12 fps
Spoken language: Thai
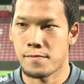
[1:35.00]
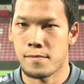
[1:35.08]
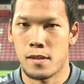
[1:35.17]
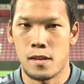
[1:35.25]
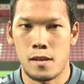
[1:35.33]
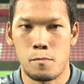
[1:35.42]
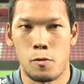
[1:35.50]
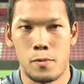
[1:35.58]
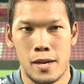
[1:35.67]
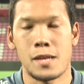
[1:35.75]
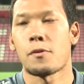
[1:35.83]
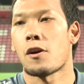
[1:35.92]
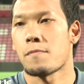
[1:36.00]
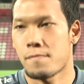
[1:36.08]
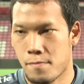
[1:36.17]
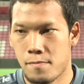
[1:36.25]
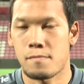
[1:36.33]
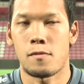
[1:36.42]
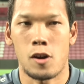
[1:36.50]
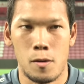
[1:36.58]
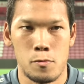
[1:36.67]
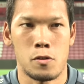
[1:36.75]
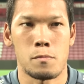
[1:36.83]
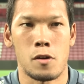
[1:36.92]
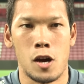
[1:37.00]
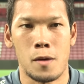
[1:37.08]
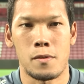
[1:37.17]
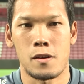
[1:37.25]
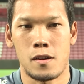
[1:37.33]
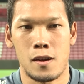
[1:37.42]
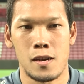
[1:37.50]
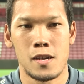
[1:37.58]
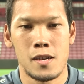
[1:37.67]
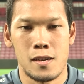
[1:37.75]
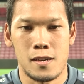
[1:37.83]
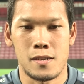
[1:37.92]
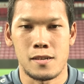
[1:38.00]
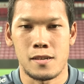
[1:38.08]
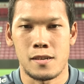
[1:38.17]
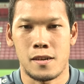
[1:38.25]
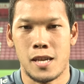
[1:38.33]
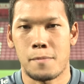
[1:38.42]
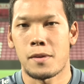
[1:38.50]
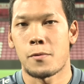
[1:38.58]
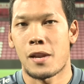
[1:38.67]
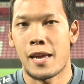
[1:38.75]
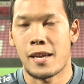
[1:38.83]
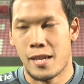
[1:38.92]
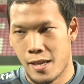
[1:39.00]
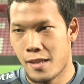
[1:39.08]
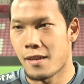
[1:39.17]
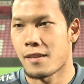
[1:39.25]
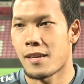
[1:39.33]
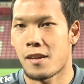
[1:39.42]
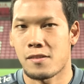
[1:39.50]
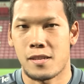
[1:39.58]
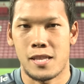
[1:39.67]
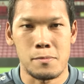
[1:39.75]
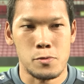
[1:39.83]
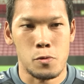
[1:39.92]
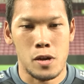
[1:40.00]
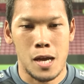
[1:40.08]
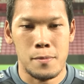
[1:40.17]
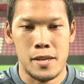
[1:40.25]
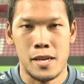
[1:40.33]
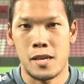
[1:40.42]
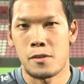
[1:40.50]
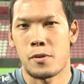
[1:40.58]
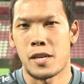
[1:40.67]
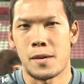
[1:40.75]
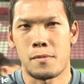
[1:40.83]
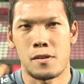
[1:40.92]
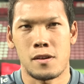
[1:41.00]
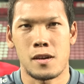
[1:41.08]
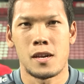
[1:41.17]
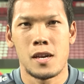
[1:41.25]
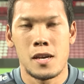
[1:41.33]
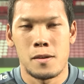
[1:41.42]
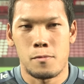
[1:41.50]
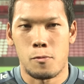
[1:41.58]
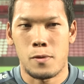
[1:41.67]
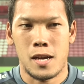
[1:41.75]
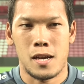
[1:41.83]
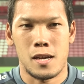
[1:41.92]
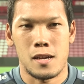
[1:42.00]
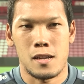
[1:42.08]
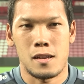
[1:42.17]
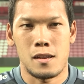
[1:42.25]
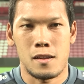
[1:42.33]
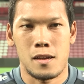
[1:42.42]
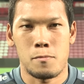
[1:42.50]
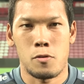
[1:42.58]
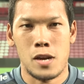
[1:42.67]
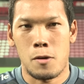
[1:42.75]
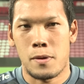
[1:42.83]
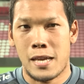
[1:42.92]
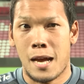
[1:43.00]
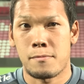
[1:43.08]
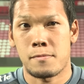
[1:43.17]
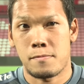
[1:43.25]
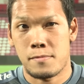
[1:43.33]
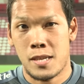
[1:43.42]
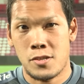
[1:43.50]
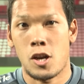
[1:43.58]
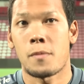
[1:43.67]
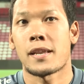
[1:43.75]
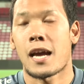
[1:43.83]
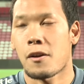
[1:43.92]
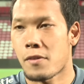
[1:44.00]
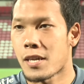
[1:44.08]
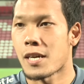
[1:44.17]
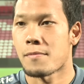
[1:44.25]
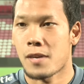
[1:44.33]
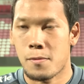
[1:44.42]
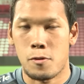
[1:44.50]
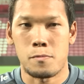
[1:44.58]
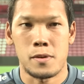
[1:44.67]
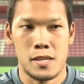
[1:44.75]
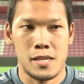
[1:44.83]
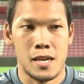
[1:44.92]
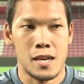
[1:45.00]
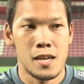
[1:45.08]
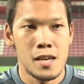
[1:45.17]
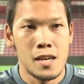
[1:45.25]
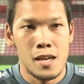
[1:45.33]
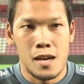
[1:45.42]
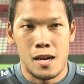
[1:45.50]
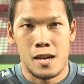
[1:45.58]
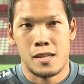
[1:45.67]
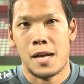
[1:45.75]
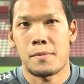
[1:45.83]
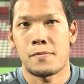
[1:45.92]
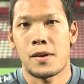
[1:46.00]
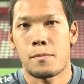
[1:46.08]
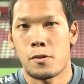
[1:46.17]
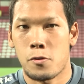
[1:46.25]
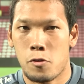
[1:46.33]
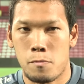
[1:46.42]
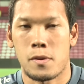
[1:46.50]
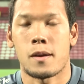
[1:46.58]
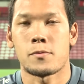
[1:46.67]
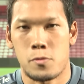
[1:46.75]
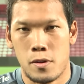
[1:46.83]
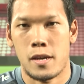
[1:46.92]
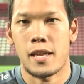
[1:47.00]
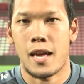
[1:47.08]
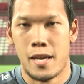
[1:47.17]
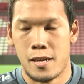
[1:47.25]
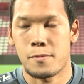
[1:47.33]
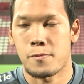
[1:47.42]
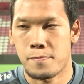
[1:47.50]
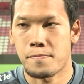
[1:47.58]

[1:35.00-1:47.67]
ฮะผมว่าน่าจะพร้อมพร้อมทุกคนพร้อมแล้วก็คือคือก็ยังมีเวลาอีกอาทิตย์หนึ่งที่เราจะเตรียมตัวทำให้ดีขึ้นกว่าเดิม แล้วก็ผมว่าพวกเราพยายามจะซ้อมให้หนักกว่าเดิม ครับ ผมเพื่อที่จะทำให้แฟนบอลทุกคนมีความสุขให้ได้ครับ